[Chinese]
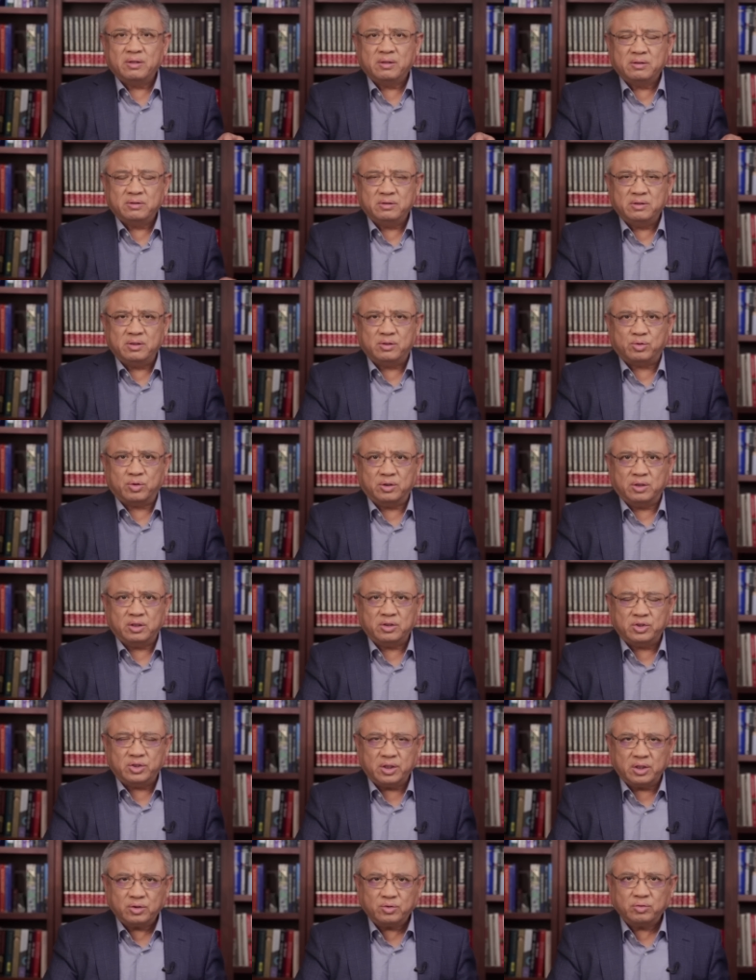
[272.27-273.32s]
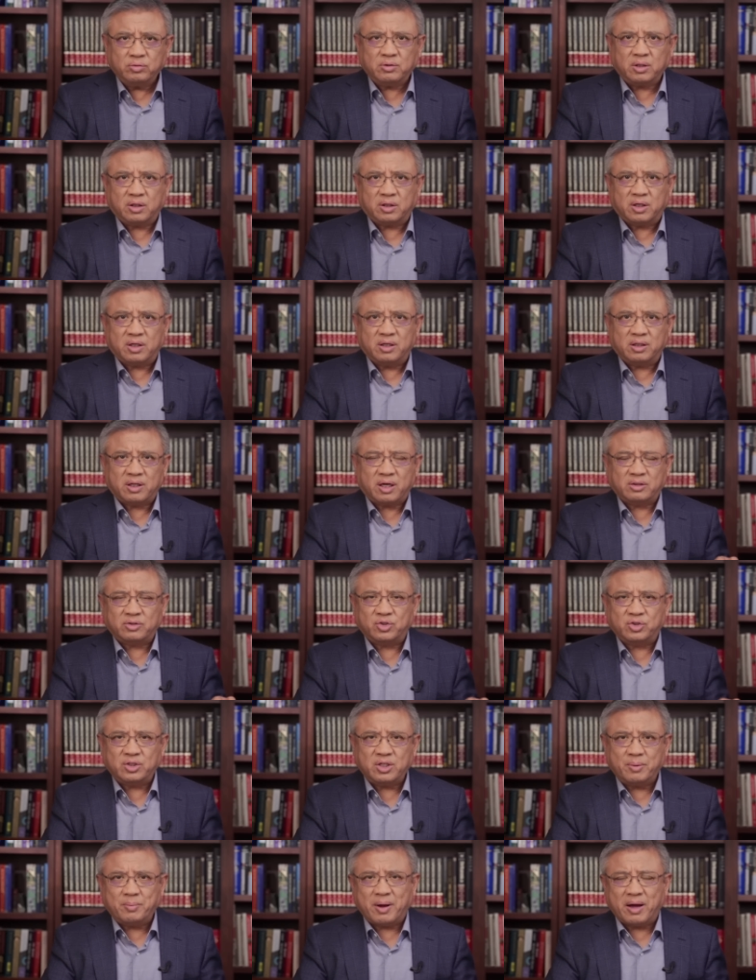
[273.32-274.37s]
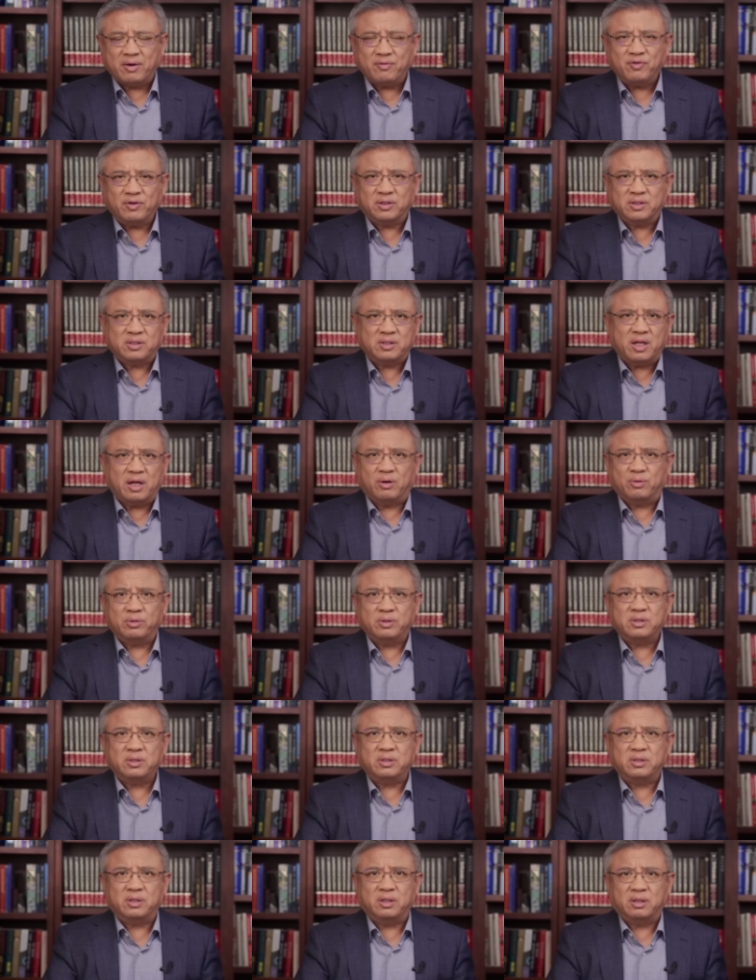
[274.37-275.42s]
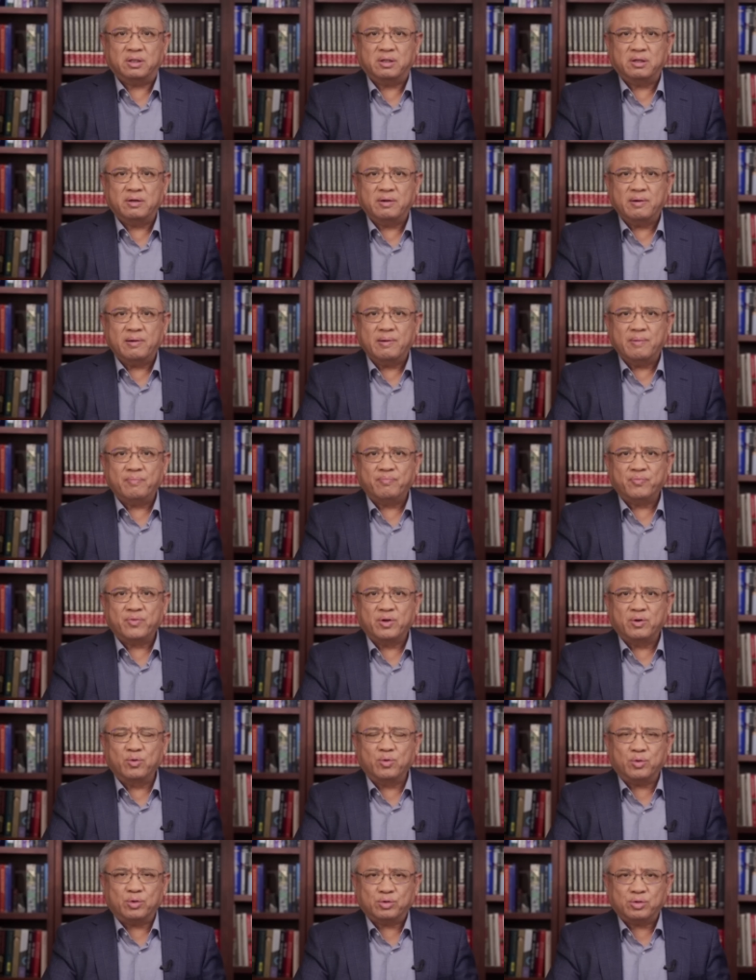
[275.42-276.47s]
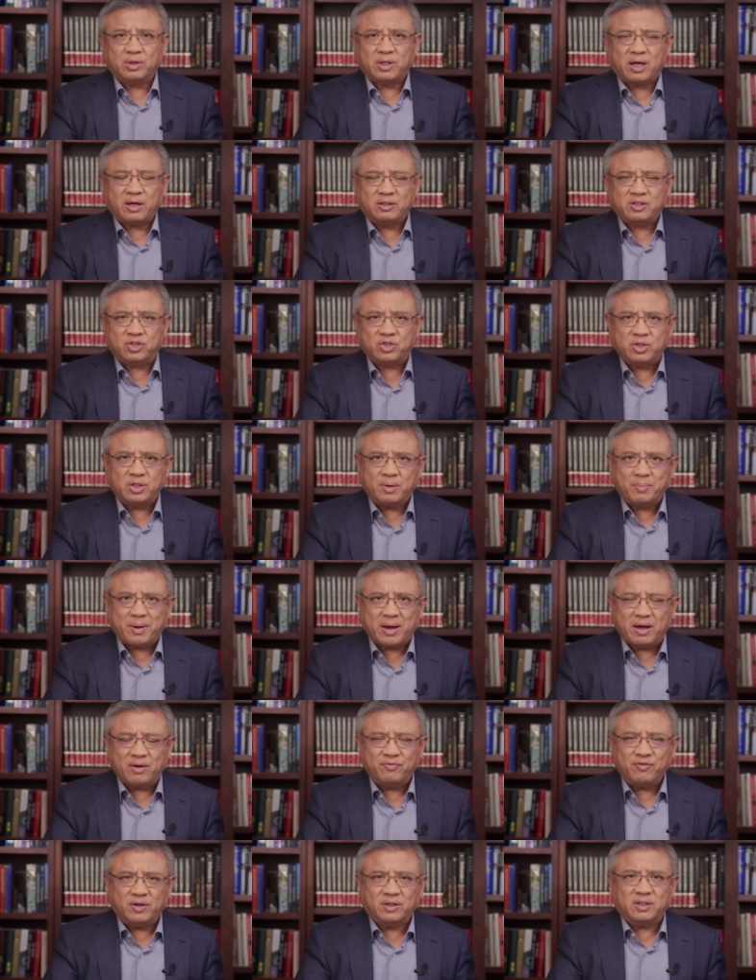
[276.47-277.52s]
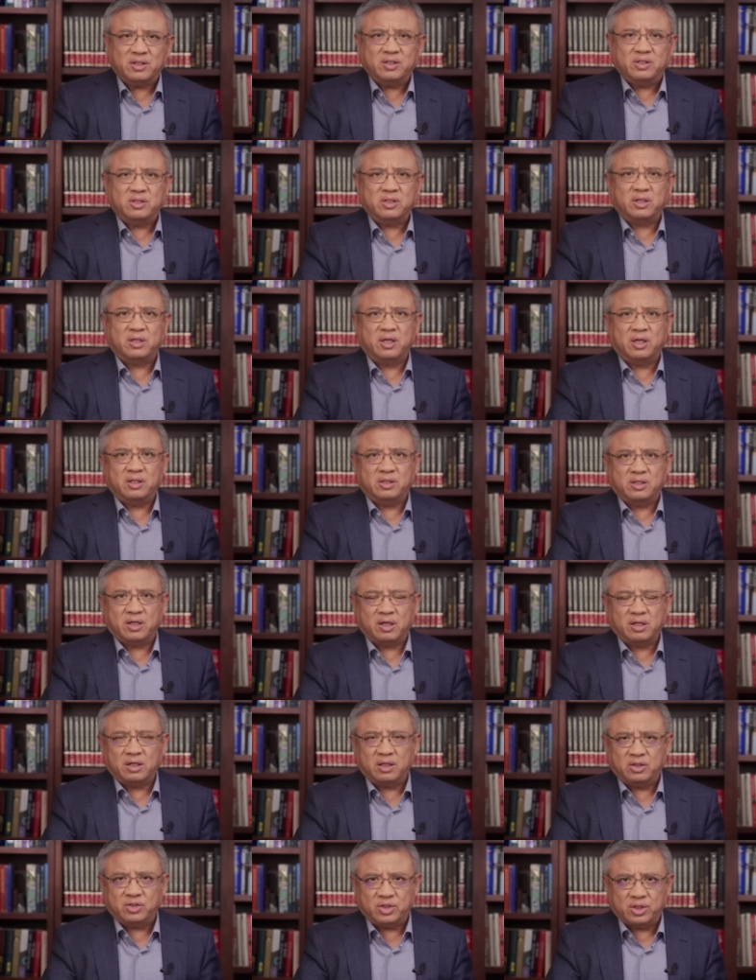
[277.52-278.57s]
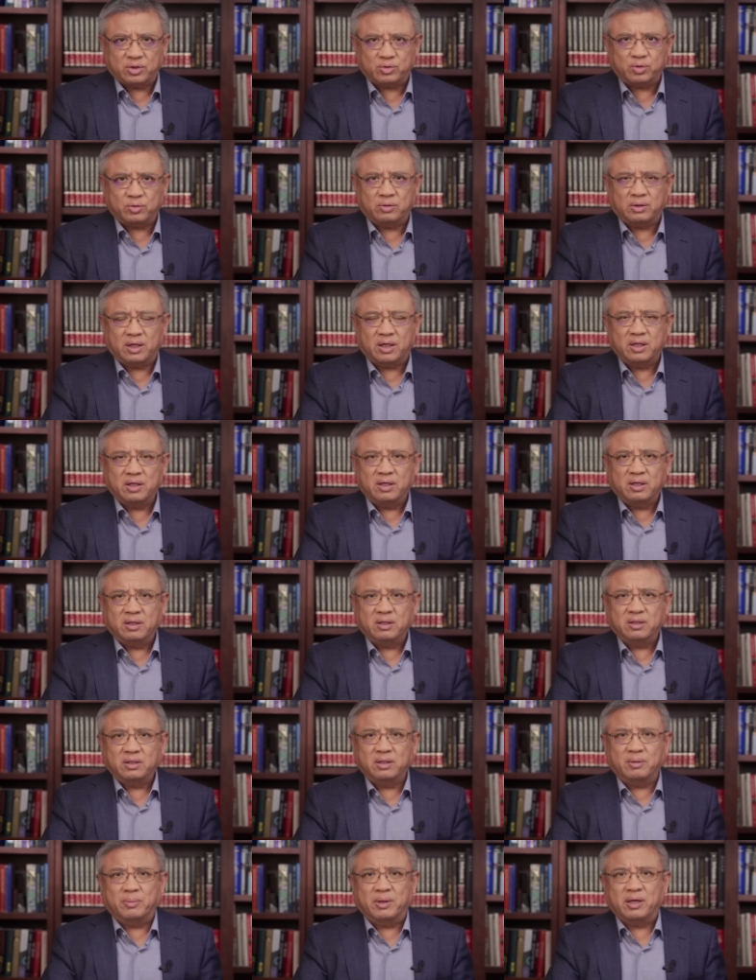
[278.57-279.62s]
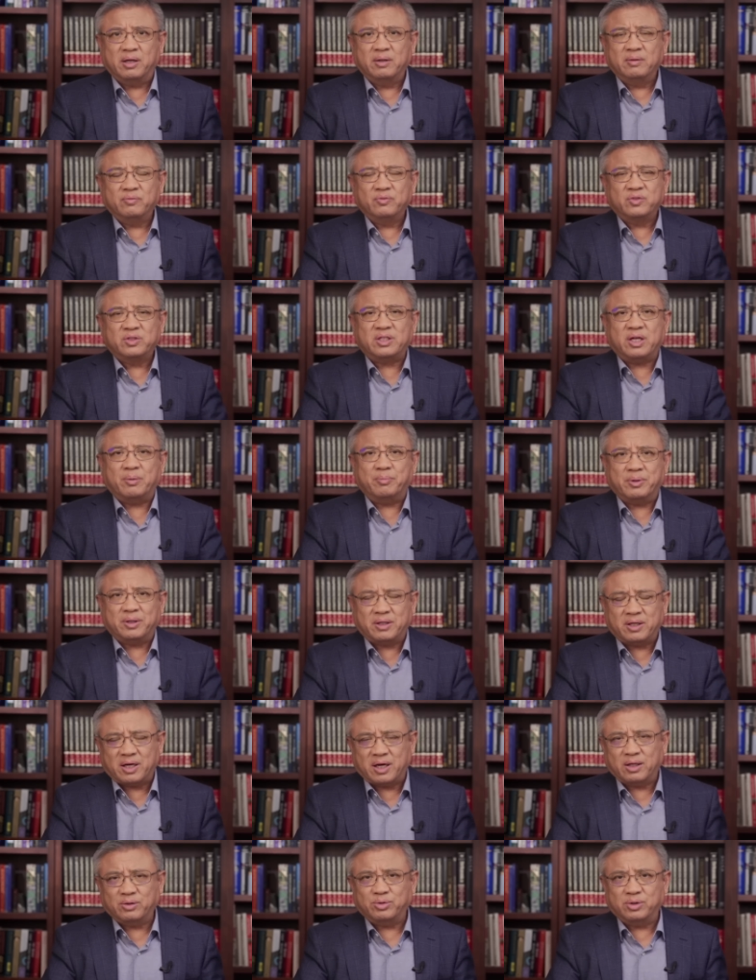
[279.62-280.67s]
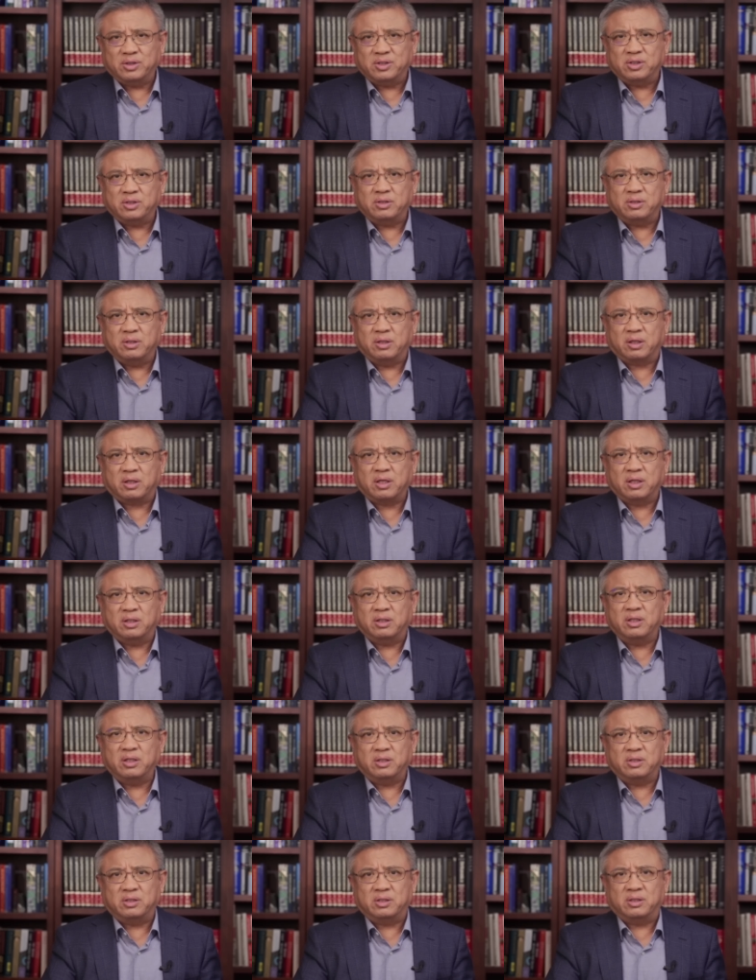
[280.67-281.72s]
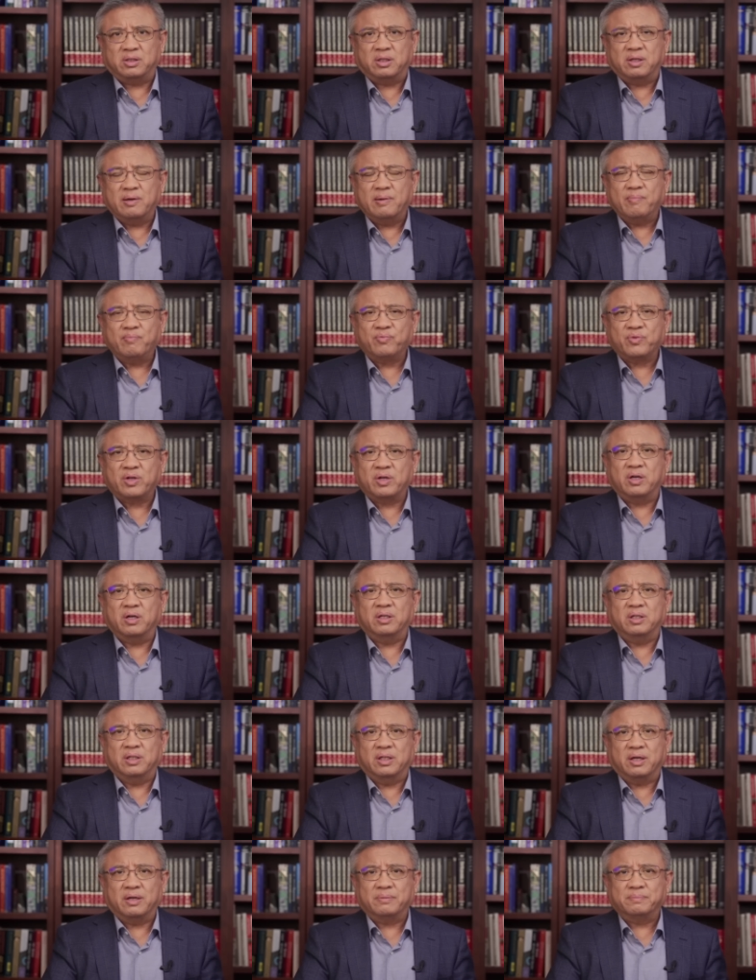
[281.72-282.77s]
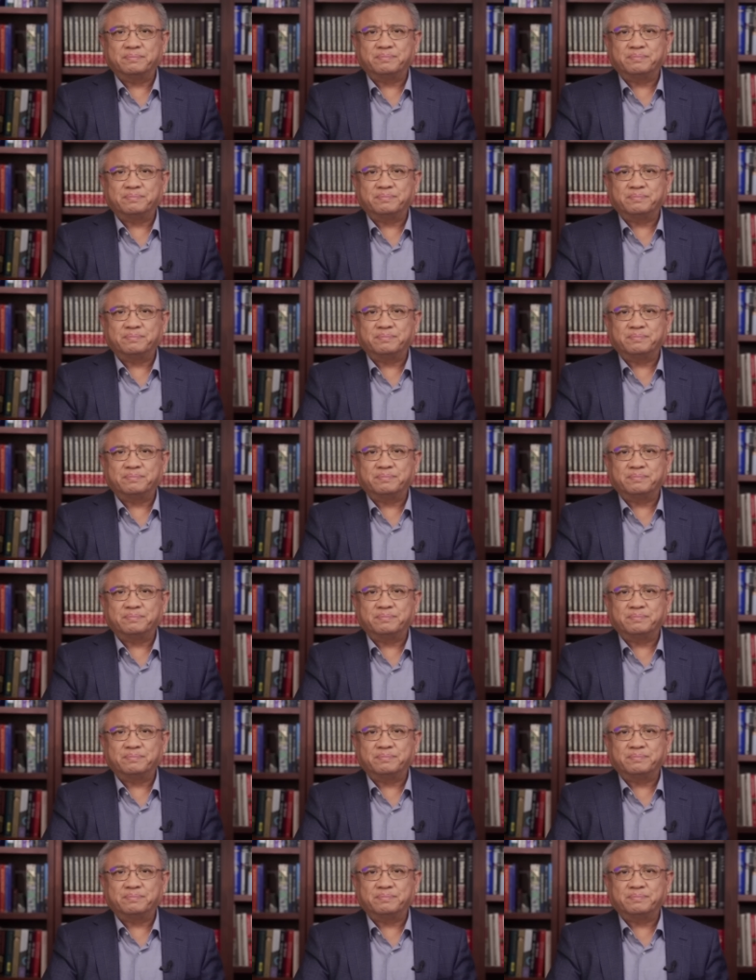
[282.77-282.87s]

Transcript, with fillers: 你所能接触到的和它直接排放的是两回事。情如果说它直接排放的已经可以人可以接触了，那么再被海水稀释掉肯定是可以的。